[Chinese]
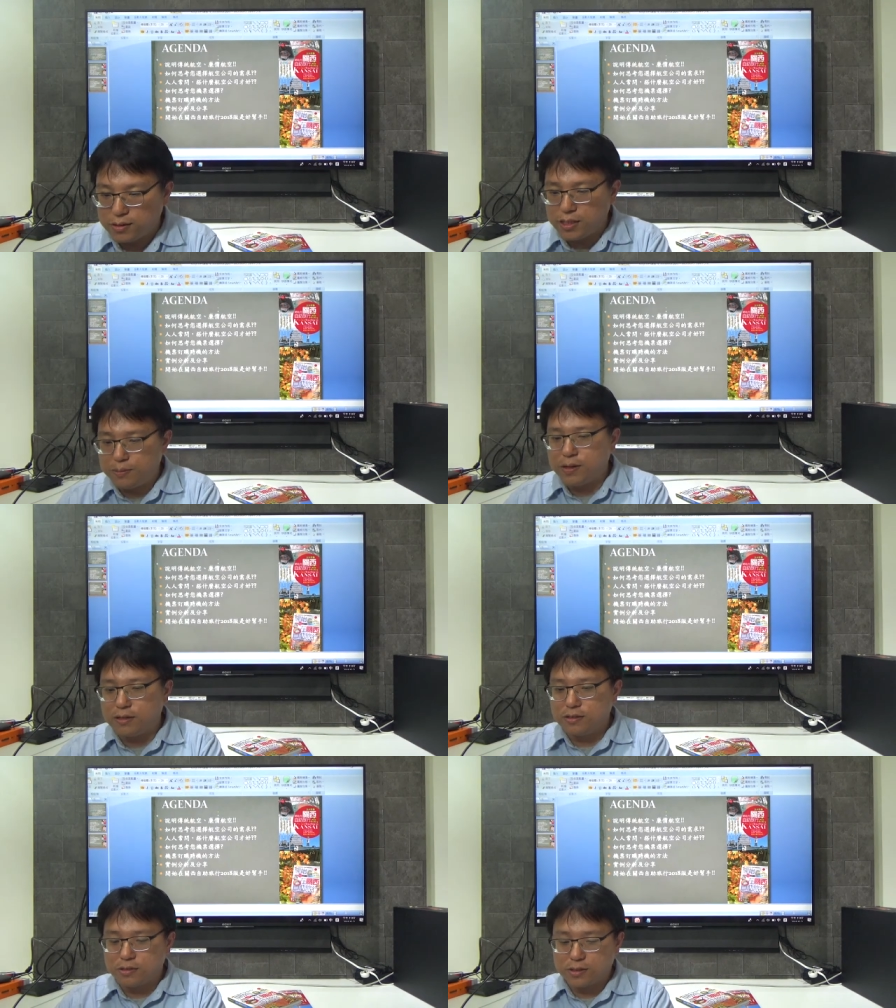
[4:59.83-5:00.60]
机
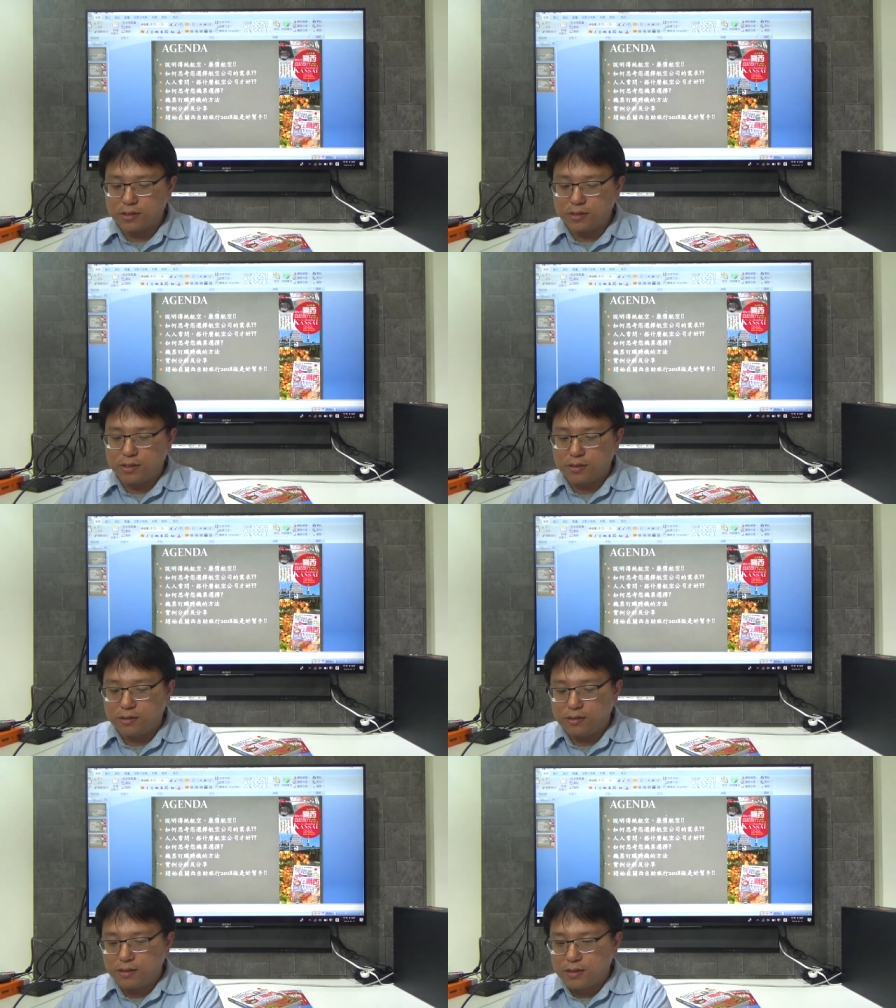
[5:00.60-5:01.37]
票的选择，
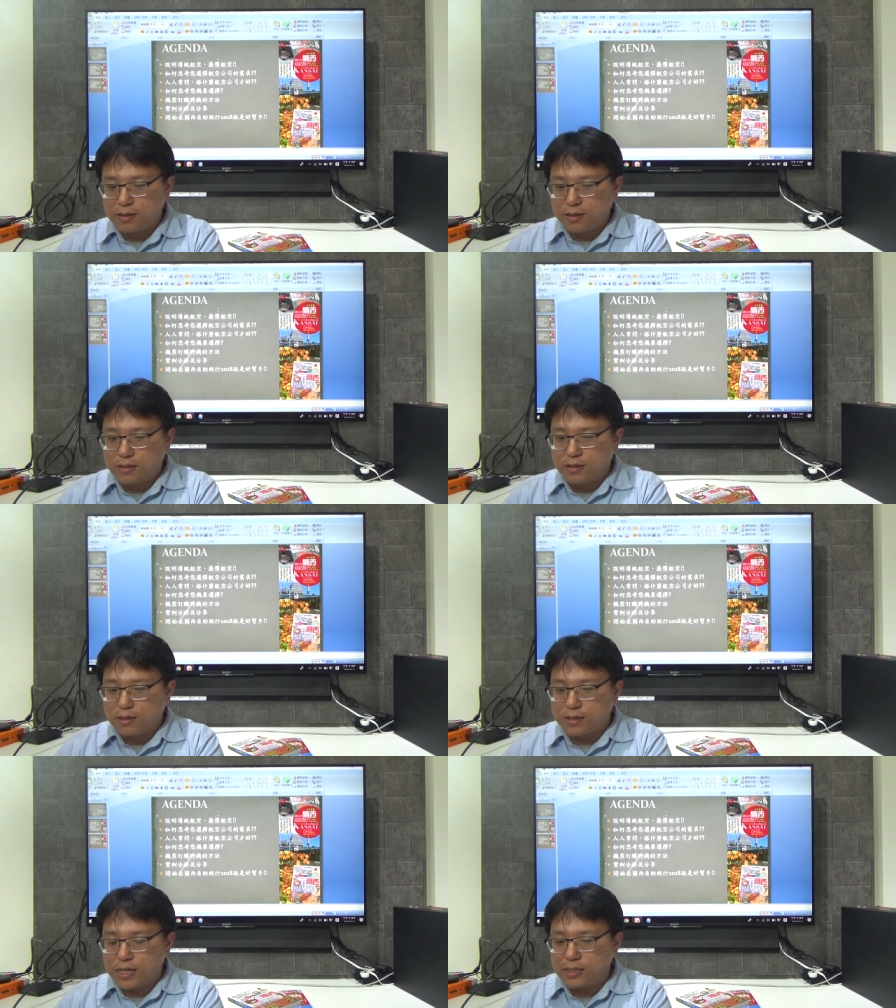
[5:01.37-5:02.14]

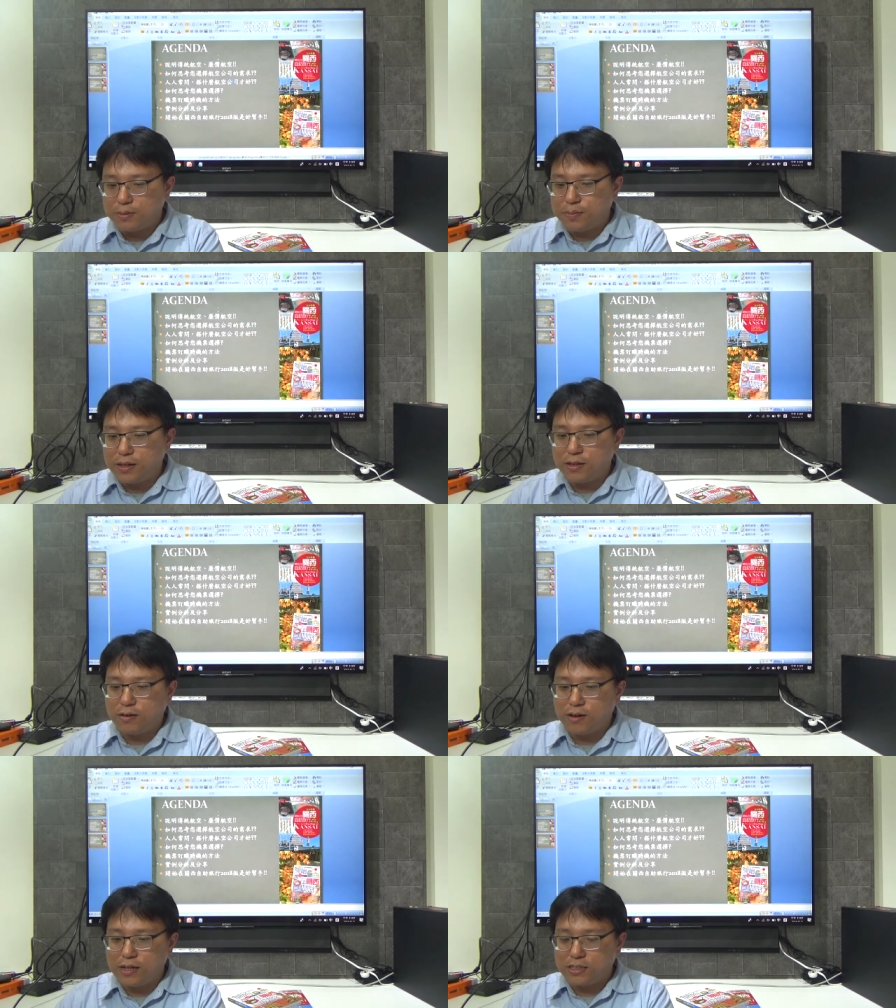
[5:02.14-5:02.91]
呃，在这边的
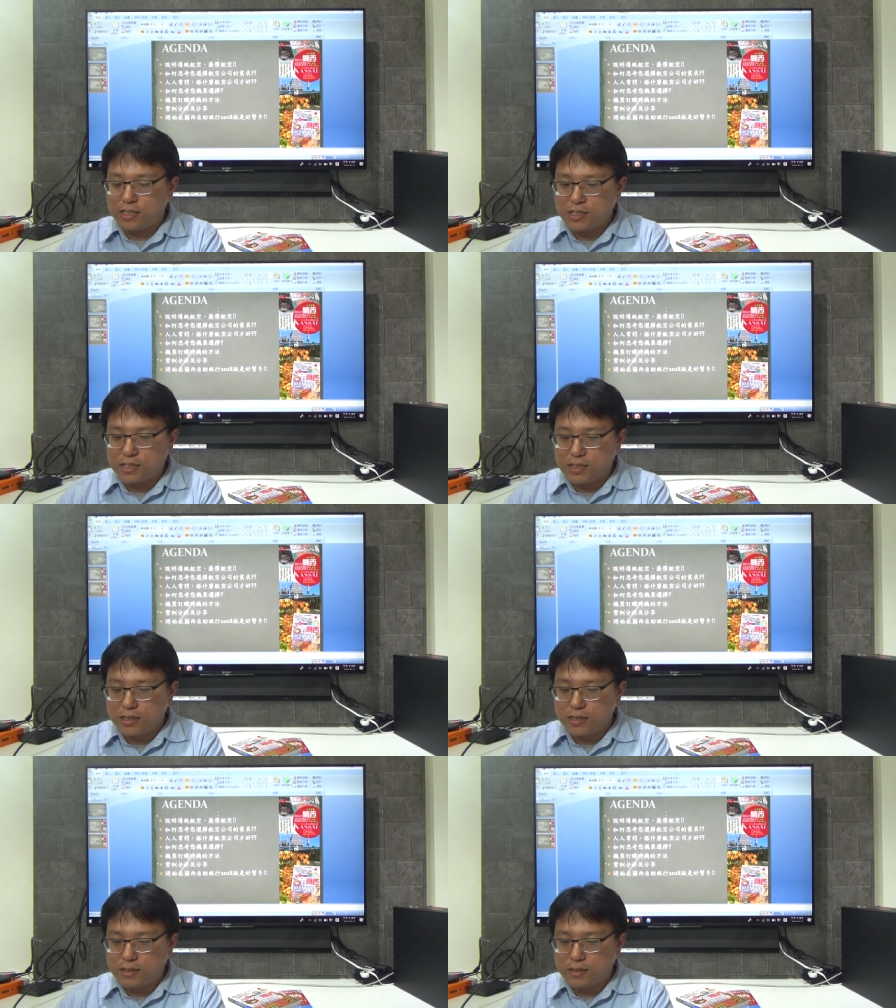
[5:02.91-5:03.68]
话，其
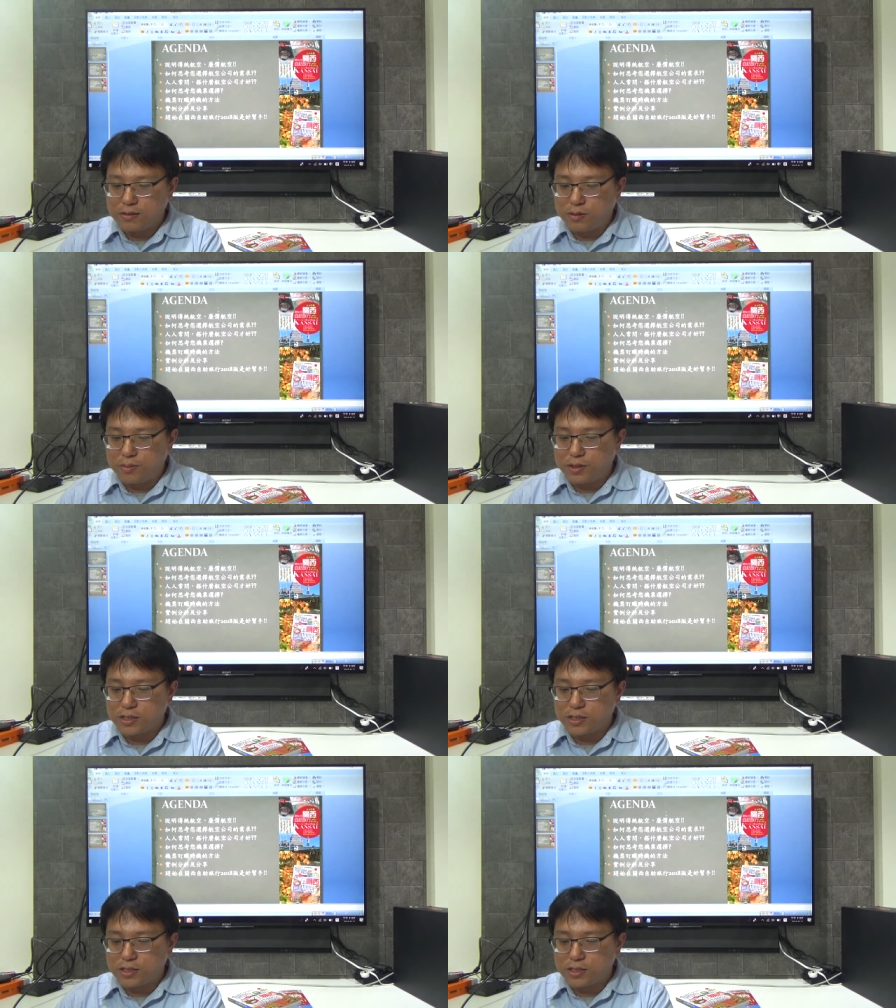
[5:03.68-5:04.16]
实我们